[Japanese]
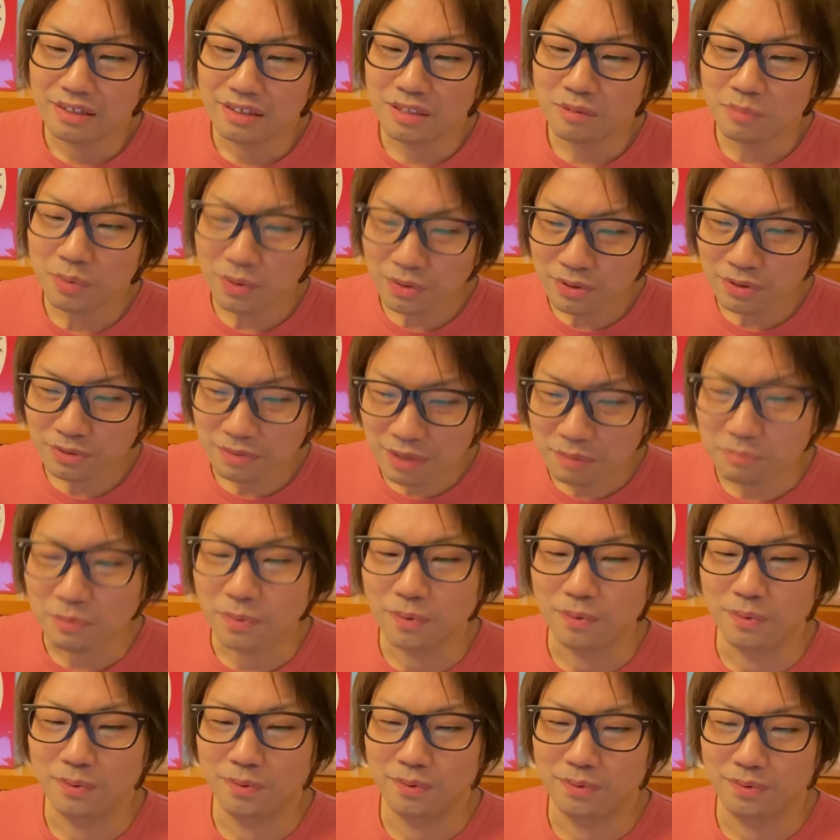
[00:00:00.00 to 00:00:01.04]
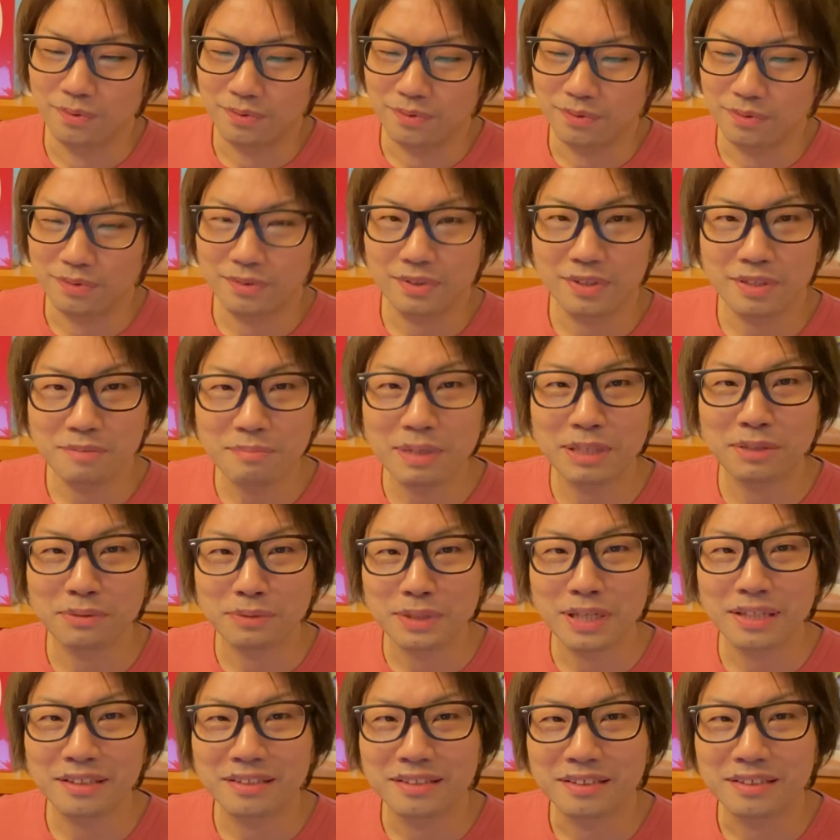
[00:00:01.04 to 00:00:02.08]
僕はもう今と
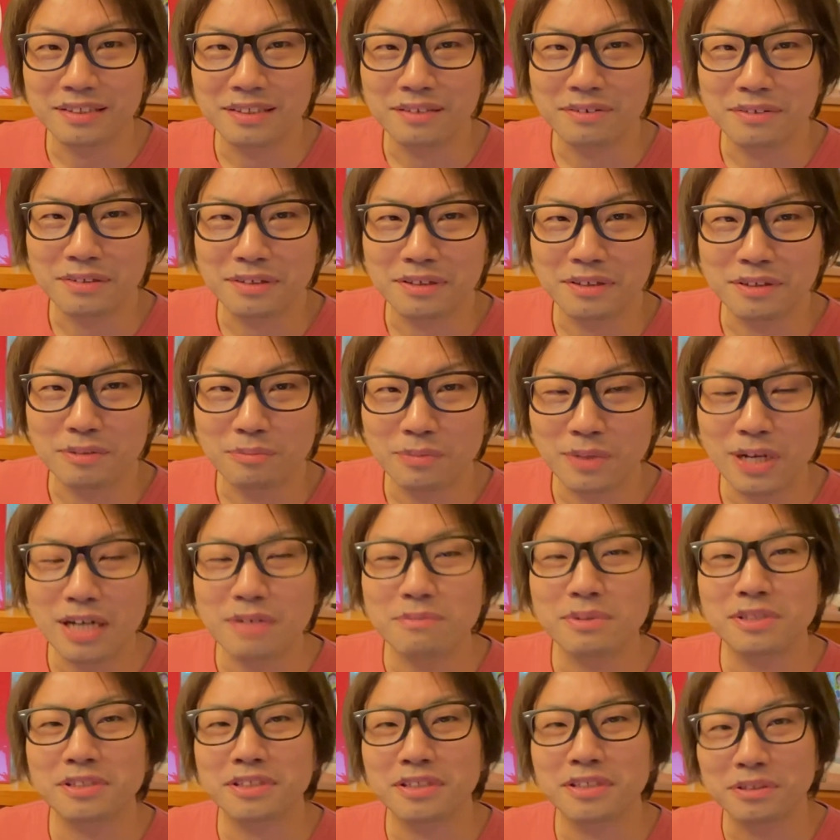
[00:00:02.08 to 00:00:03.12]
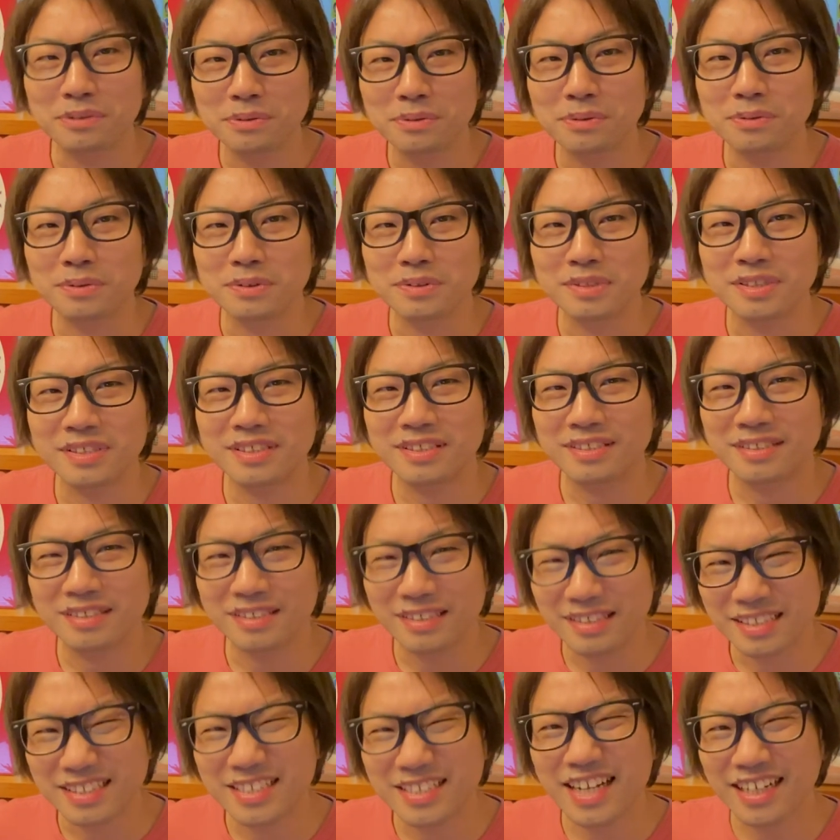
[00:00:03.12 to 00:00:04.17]
なってでもありますけど
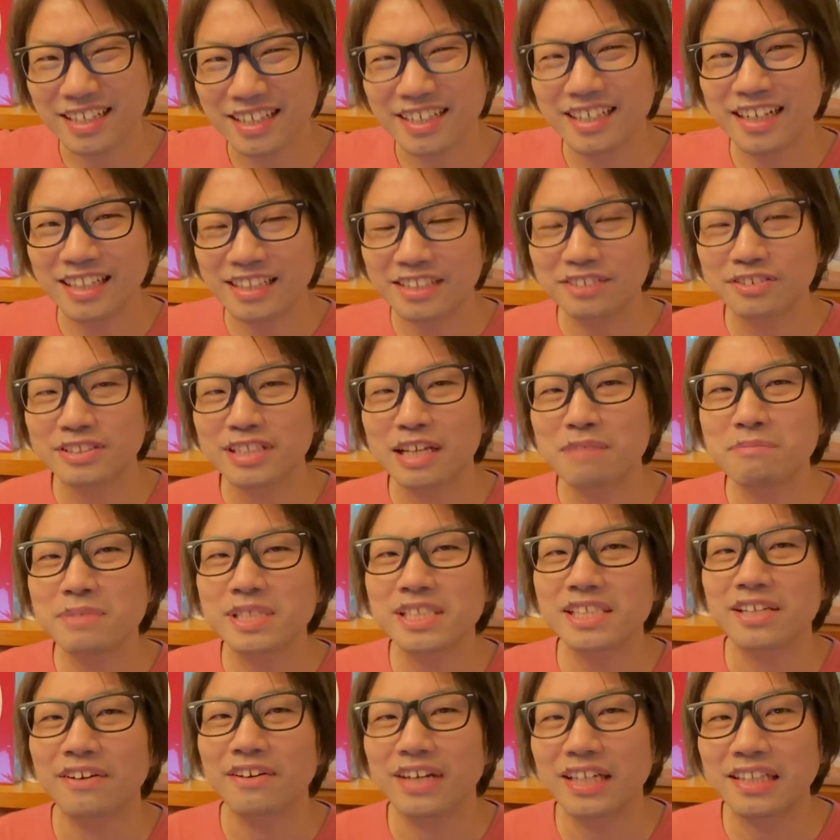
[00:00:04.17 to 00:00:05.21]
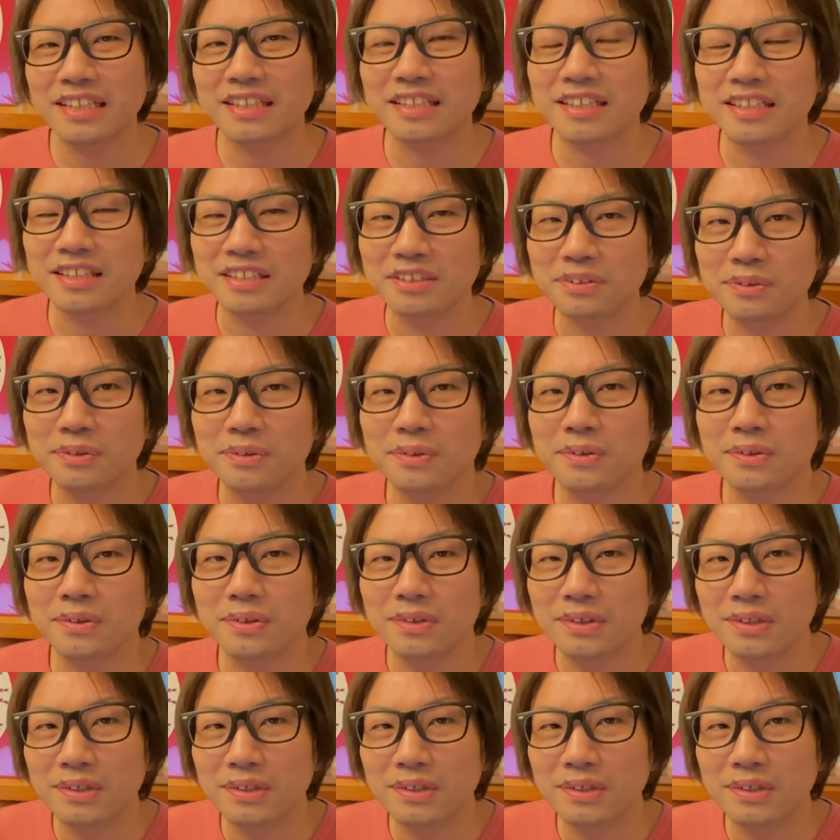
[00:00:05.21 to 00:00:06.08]
若干の寂しさはあったけど